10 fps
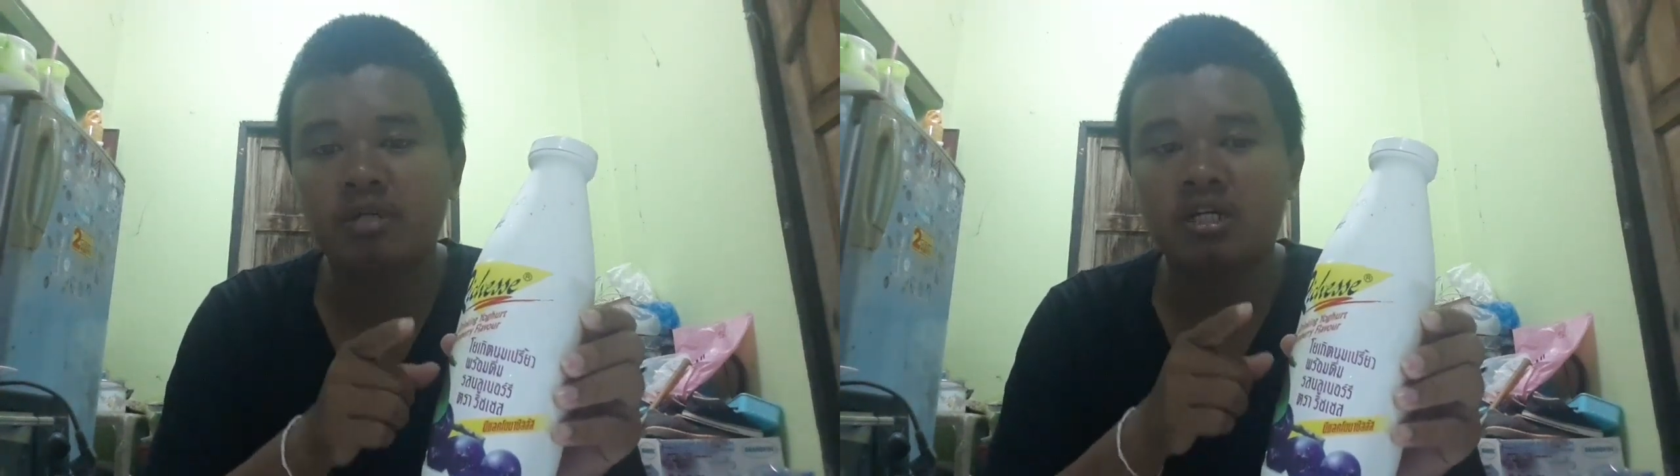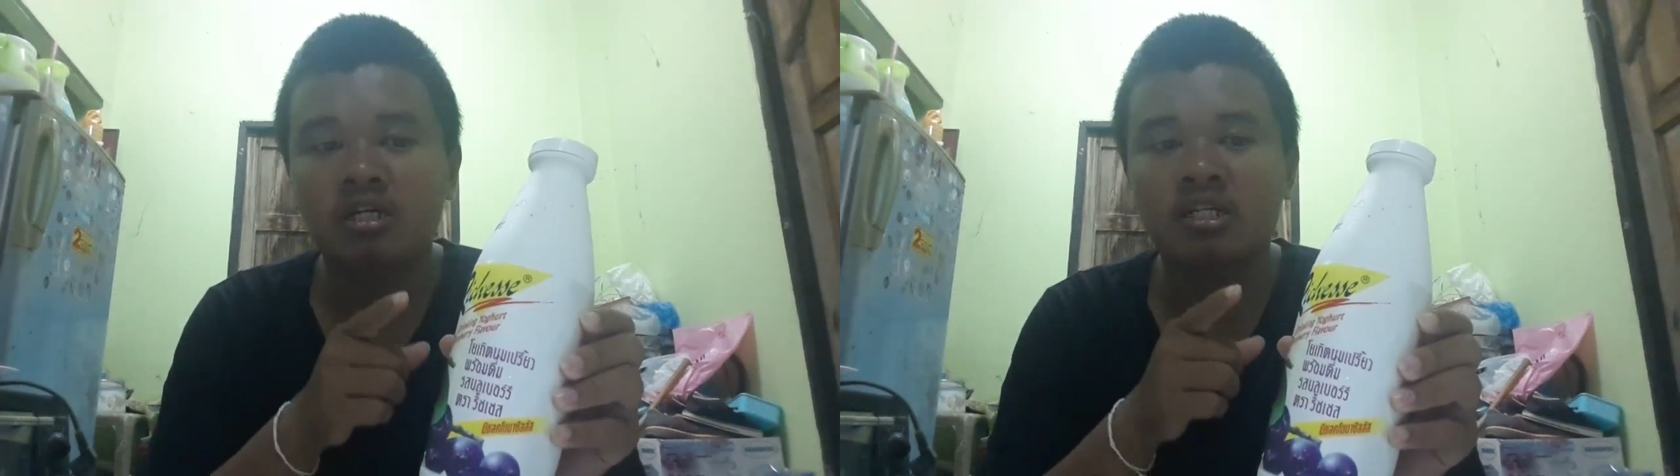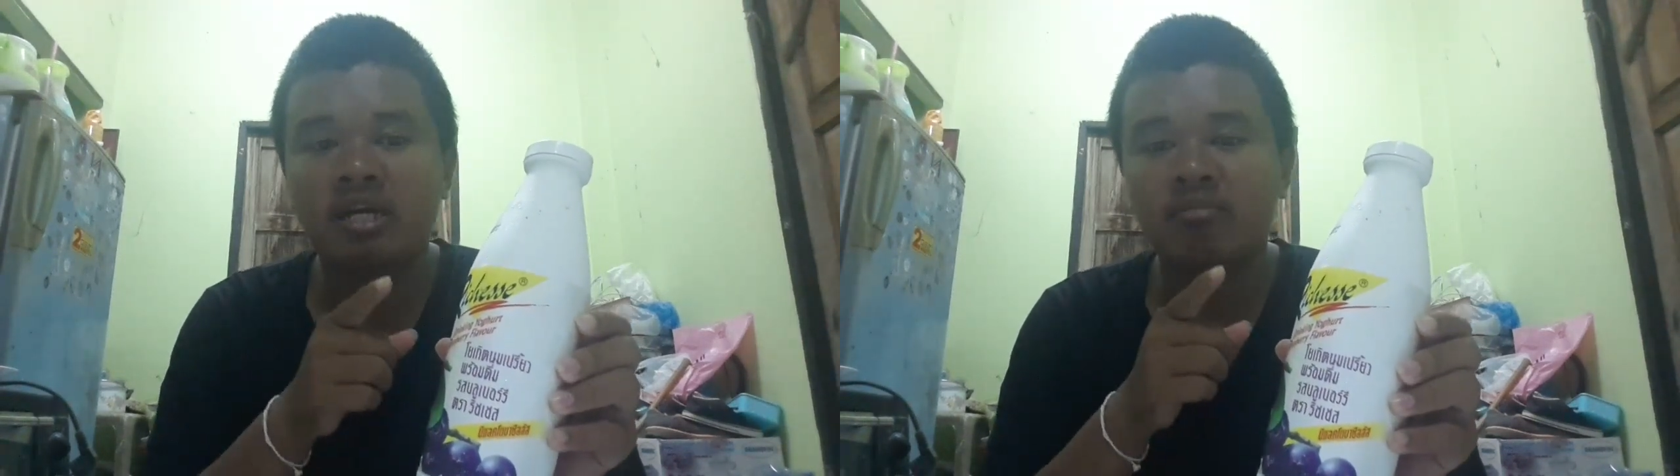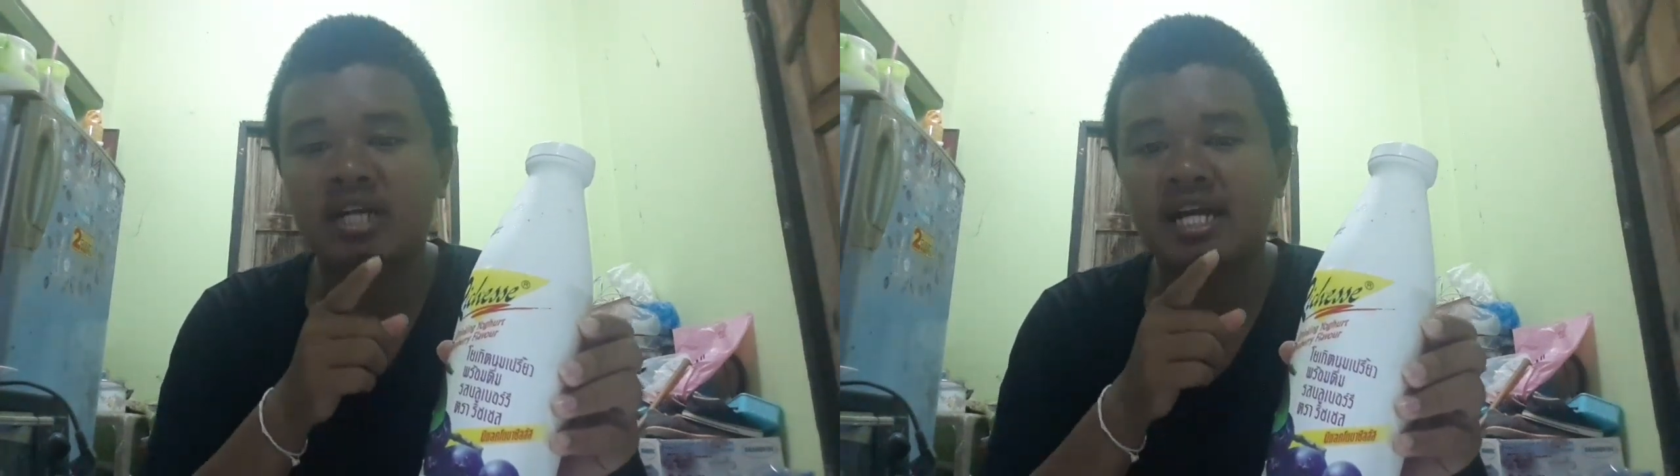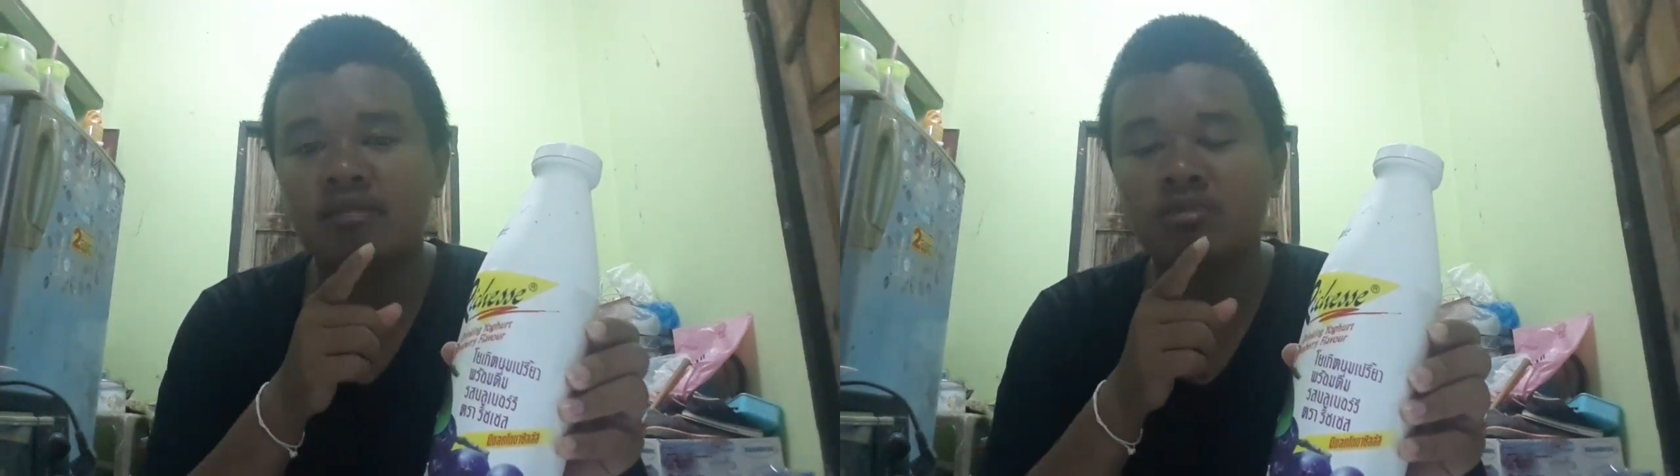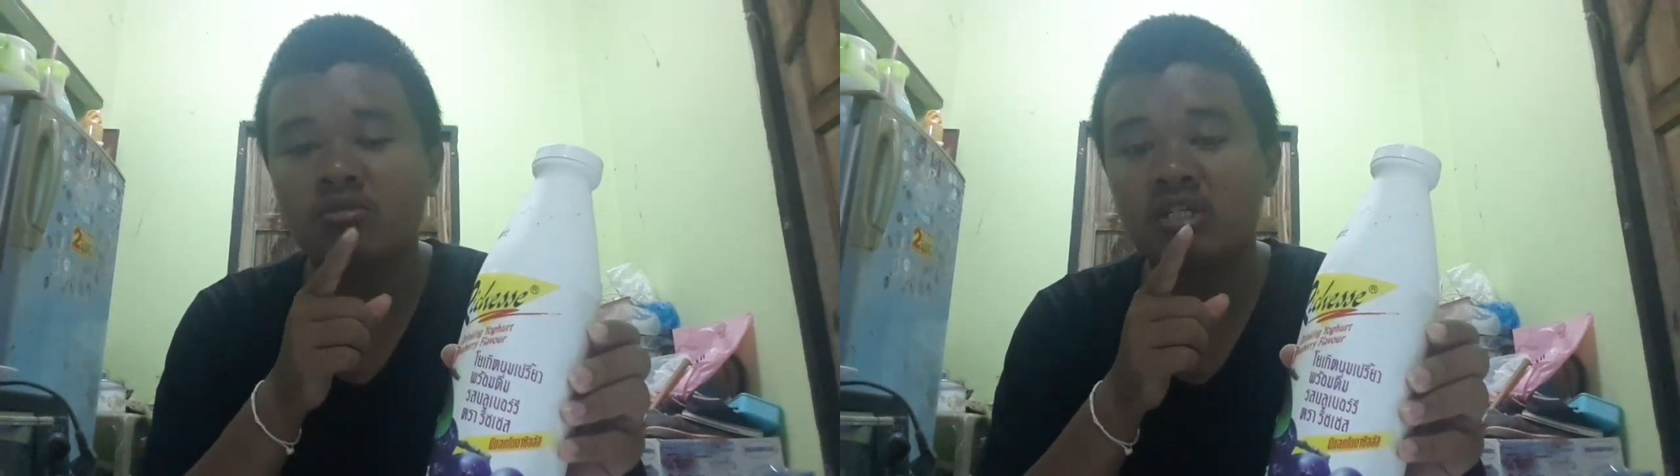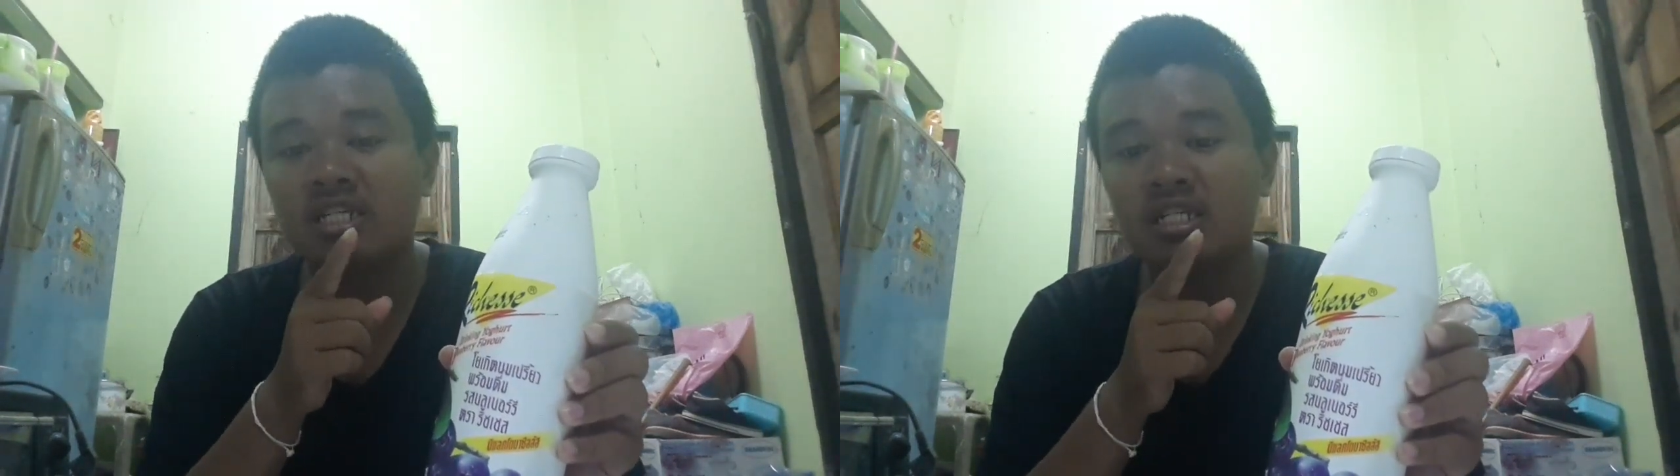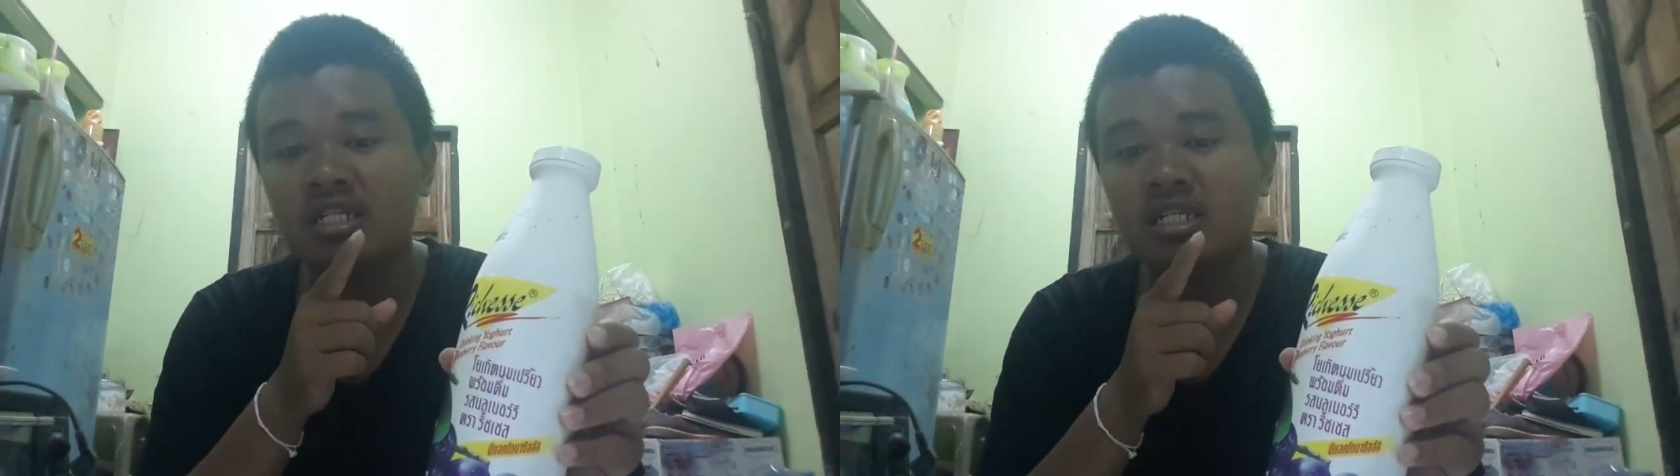เปิดทำการเมื่อวัน
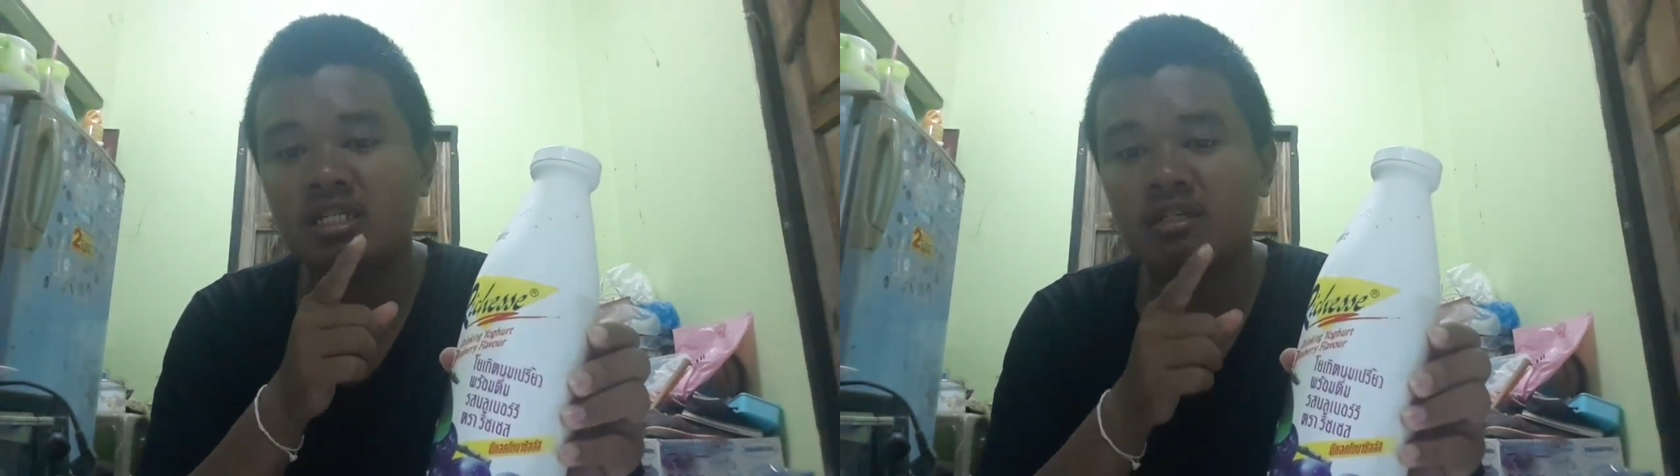ที่